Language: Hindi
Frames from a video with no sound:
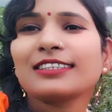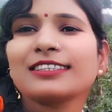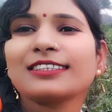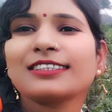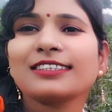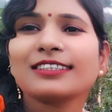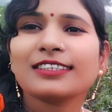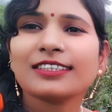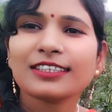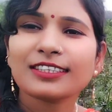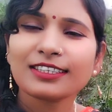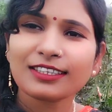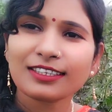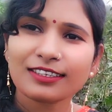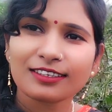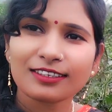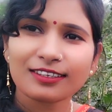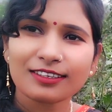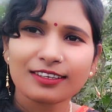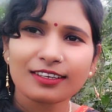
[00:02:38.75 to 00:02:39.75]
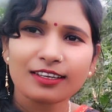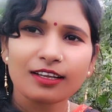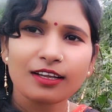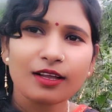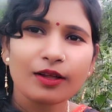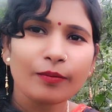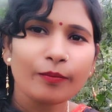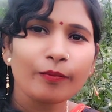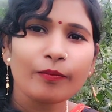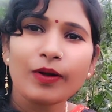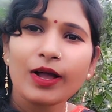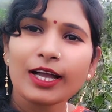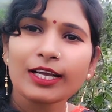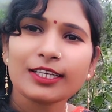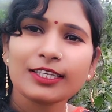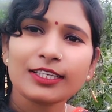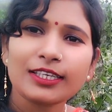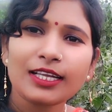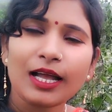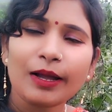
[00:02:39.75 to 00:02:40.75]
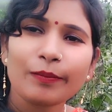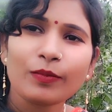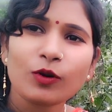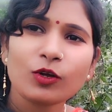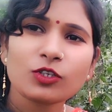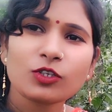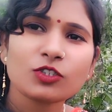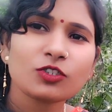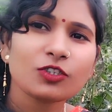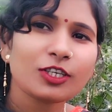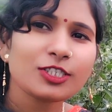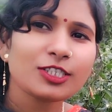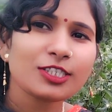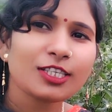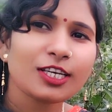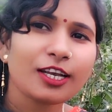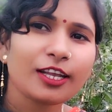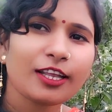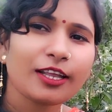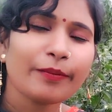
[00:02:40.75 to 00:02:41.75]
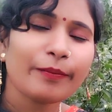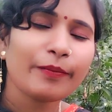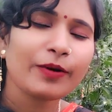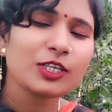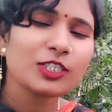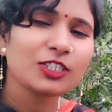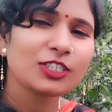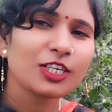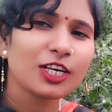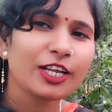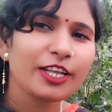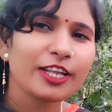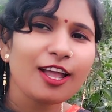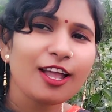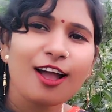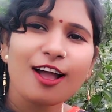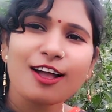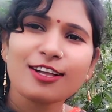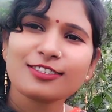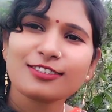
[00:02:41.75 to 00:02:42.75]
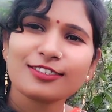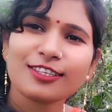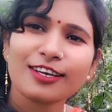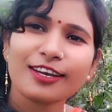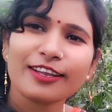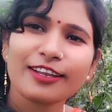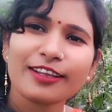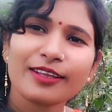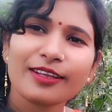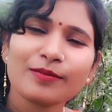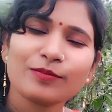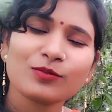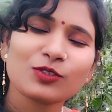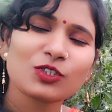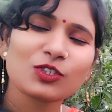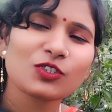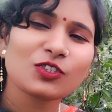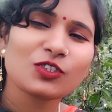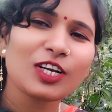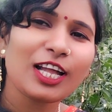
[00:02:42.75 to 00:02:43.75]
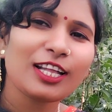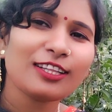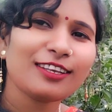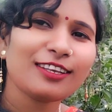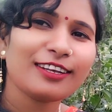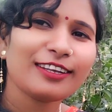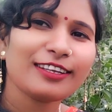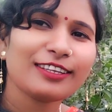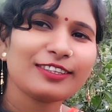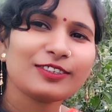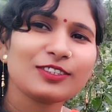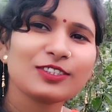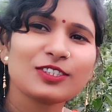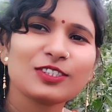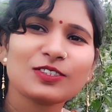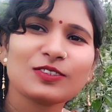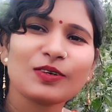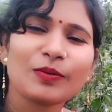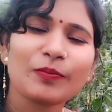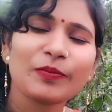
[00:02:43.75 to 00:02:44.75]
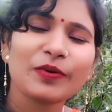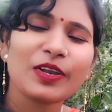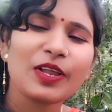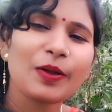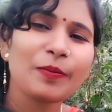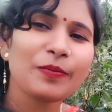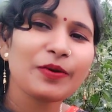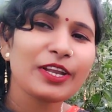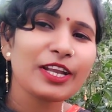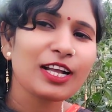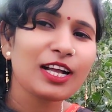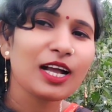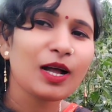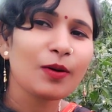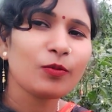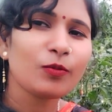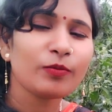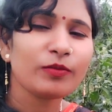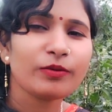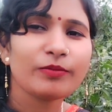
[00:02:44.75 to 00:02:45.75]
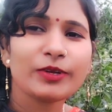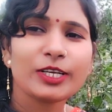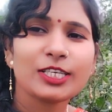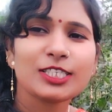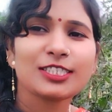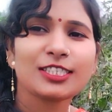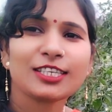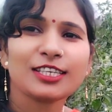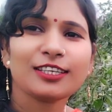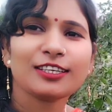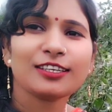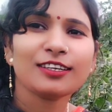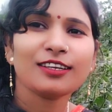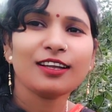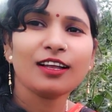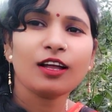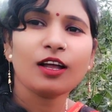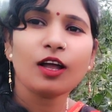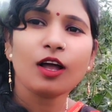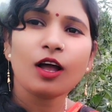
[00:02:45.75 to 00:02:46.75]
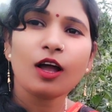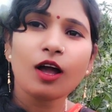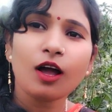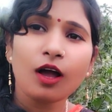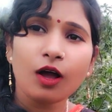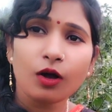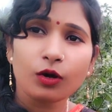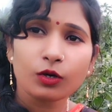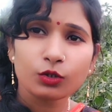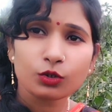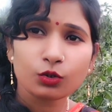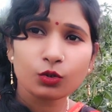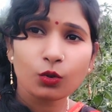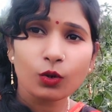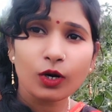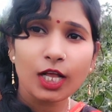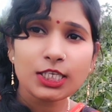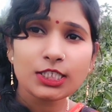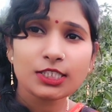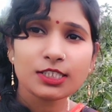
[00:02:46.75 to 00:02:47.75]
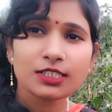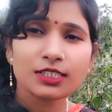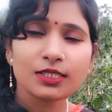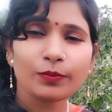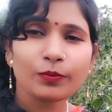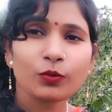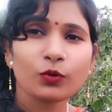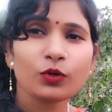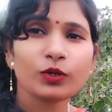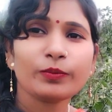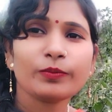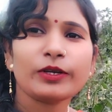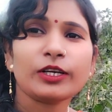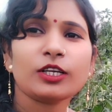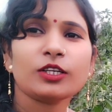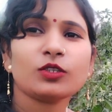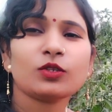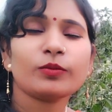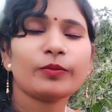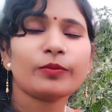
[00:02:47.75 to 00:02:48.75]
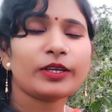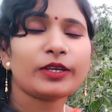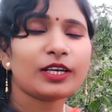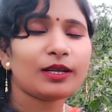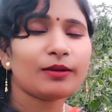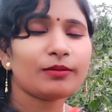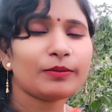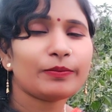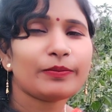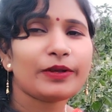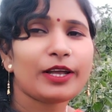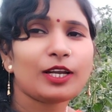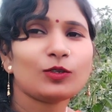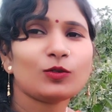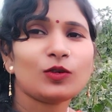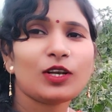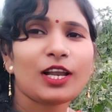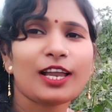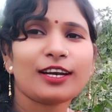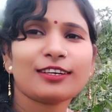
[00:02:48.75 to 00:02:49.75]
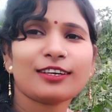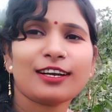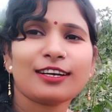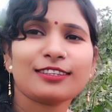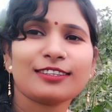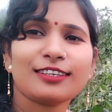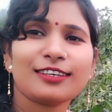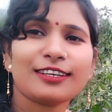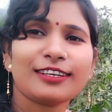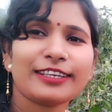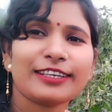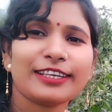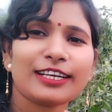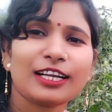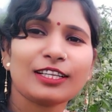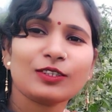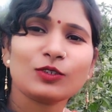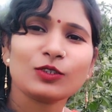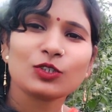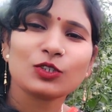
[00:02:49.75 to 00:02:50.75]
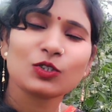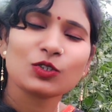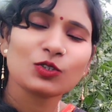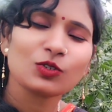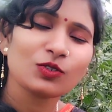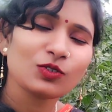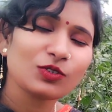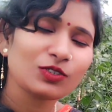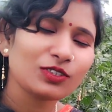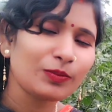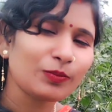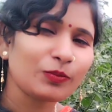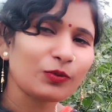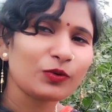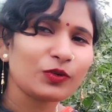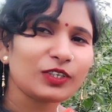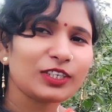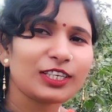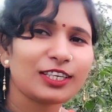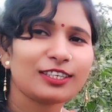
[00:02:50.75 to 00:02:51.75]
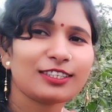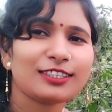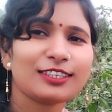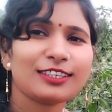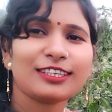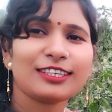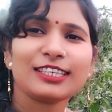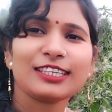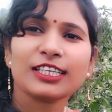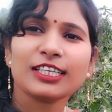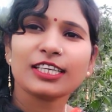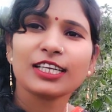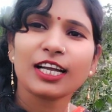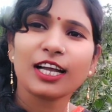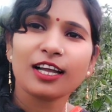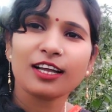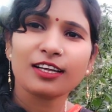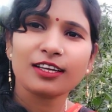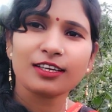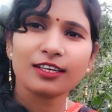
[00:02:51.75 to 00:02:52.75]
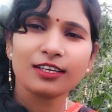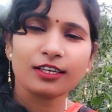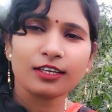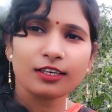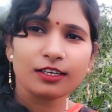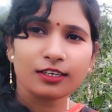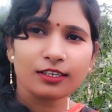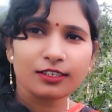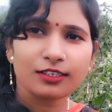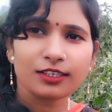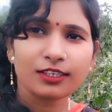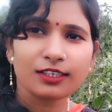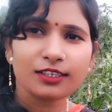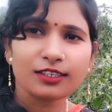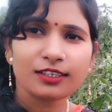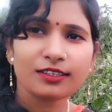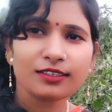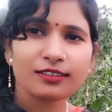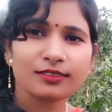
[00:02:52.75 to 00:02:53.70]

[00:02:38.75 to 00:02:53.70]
ठीक है बाकी आप लोग स्वस्थ रहिए मस्त रहिए हंसते रहिए मुस्कुराते रहिए दोस्तों अपने अपने कामों में व्यस्त रहिए और थोड़ा से सपोर्ट मिले तो मेरा भी प्यार बिलार करते रहिएगा दोस्तों सपोर्ट करते रहिएगा ठीक है